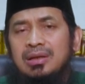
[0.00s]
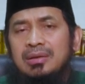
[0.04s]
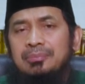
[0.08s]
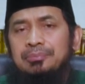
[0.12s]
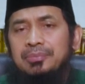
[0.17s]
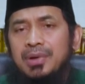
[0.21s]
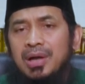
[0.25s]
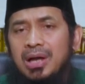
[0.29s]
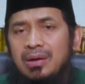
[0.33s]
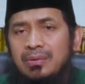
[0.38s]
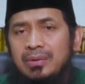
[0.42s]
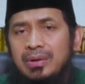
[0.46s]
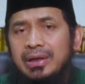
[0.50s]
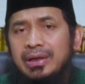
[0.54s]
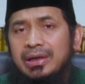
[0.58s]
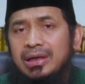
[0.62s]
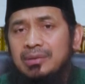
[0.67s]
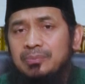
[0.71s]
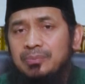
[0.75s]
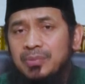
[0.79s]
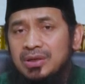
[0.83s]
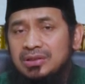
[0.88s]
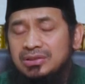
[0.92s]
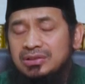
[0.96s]
bahwa
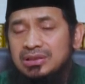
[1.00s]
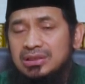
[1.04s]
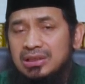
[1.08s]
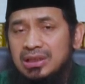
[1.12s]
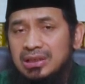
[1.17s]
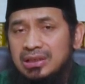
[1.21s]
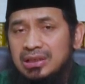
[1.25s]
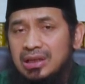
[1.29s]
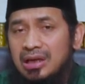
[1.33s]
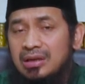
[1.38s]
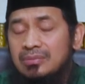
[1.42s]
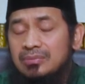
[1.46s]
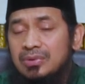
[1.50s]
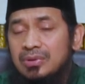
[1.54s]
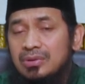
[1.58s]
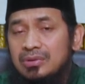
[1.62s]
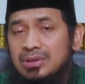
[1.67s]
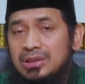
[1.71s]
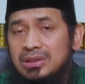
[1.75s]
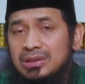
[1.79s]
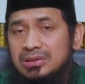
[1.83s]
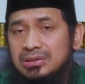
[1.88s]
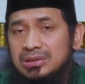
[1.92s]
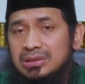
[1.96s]
rakyat Palestina dalam
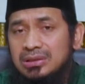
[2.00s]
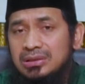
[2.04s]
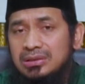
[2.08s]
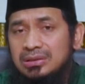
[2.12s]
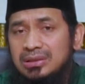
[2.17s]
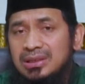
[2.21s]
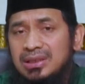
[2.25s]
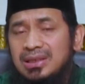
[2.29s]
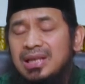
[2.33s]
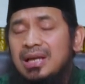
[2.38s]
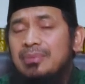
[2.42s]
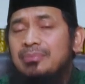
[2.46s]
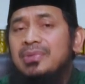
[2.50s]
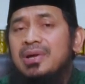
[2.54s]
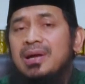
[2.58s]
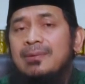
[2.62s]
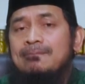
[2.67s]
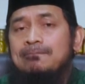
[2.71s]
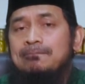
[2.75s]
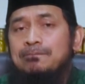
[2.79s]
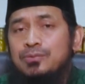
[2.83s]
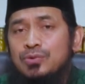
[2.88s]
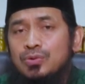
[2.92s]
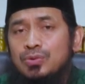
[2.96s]
kondisi tidak
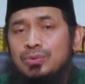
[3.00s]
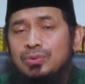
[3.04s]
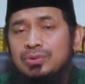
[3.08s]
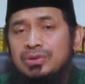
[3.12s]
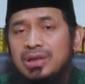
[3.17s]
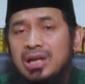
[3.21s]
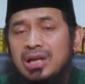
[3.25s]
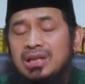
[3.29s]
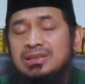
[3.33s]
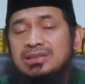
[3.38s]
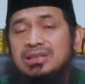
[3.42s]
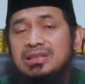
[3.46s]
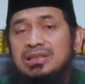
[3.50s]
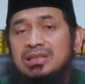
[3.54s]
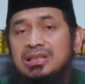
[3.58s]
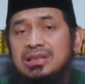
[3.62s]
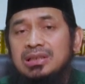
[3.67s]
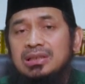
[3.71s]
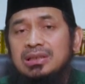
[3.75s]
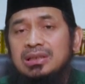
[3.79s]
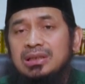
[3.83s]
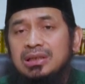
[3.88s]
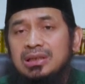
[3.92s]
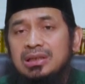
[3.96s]
mampu dari
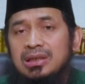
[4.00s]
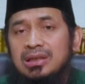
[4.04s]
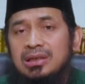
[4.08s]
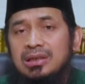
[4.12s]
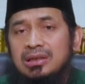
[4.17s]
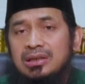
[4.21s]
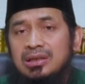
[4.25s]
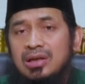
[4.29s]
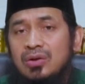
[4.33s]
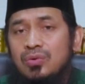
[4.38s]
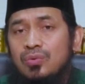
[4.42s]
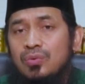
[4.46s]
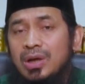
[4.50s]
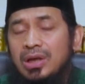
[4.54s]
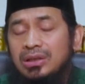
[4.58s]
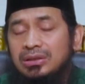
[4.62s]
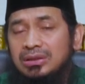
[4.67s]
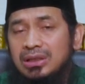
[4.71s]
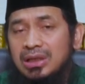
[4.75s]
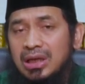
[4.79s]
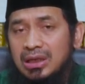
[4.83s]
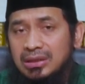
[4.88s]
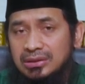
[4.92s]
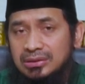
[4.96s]
segi
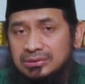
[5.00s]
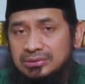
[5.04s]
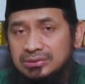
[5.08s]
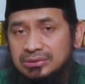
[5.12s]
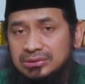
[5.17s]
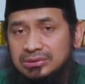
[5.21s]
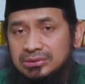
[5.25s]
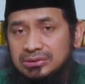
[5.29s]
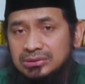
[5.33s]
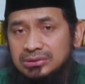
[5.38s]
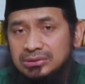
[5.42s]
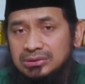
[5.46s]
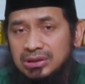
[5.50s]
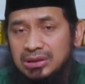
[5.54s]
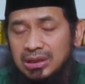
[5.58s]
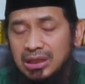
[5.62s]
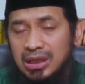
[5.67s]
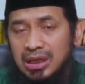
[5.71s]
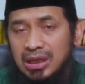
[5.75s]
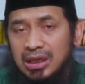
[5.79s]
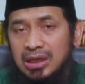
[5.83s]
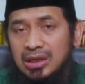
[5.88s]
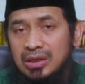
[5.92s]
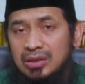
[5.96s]
kekuatan
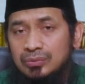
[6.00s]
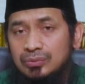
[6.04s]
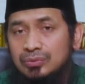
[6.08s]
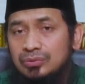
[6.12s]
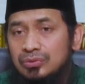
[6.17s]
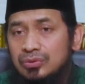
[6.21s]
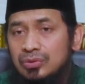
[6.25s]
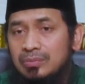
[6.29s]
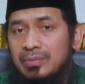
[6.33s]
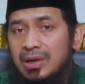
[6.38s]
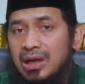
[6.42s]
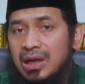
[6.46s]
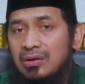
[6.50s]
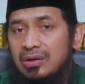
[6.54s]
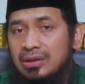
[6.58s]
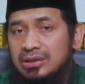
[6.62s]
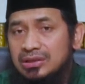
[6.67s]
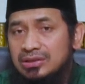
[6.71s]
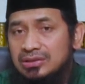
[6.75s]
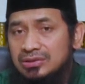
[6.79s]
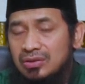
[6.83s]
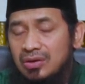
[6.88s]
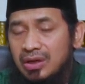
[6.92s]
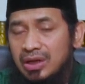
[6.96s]
ya untuk
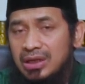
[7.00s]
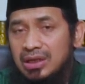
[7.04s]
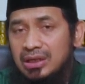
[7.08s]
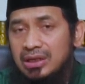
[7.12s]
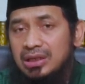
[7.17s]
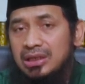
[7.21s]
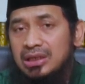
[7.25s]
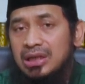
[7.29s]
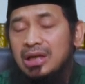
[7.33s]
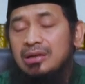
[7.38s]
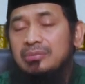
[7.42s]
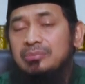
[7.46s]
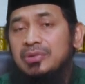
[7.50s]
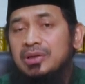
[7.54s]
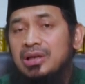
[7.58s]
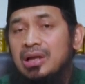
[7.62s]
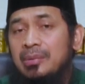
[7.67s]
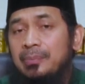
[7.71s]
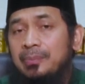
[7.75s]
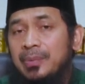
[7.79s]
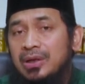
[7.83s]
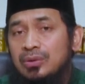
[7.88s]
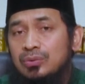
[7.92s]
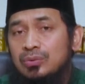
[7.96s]
melawan Israel yang
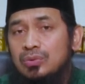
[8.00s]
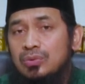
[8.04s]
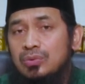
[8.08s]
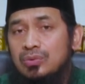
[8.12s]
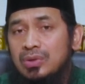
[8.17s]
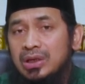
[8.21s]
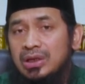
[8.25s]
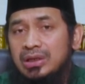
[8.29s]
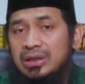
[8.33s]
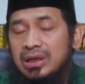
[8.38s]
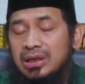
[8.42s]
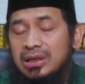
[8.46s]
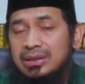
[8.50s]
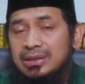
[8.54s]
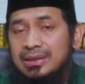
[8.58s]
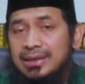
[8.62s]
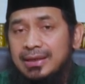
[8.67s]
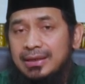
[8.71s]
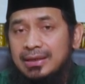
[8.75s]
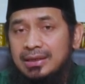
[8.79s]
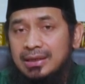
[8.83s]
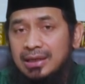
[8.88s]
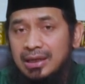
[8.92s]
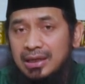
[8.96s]
mendapat dukungan dari
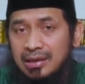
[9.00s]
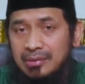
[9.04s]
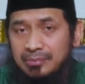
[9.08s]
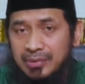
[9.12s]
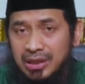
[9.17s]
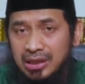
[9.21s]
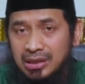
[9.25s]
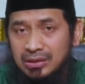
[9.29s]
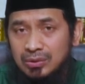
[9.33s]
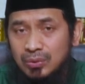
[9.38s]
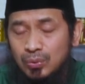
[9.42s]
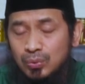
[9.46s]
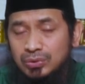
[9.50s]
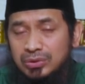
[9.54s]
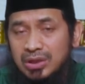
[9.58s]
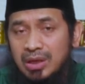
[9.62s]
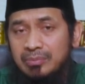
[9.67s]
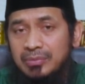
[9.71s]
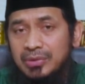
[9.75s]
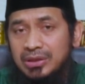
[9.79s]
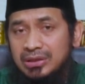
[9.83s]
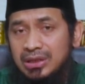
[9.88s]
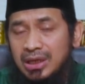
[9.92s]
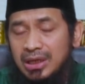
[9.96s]
negara-negara barat.
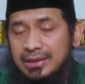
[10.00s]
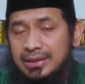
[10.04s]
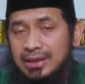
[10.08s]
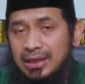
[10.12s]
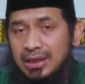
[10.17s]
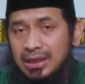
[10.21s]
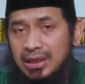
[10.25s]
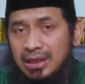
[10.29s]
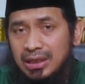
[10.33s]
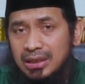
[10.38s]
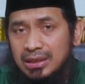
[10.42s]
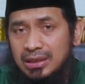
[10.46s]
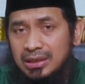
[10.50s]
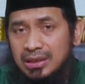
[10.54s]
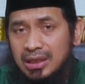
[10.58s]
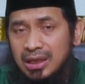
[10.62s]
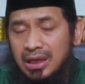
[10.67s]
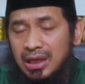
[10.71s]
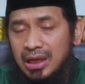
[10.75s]
Utamanya adalah